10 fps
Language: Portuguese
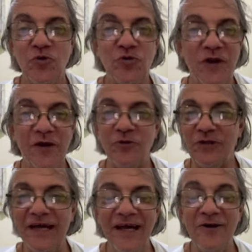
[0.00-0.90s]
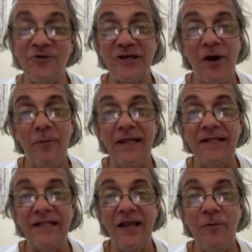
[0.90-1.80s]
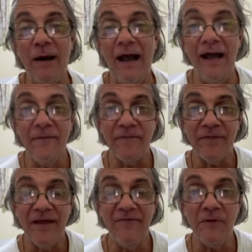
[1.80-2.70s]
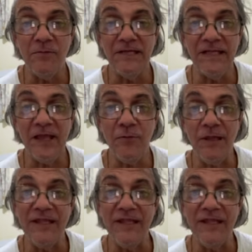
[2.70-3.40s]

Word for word: os orangotangos, realmente têm uma, vamos dizer, têm uma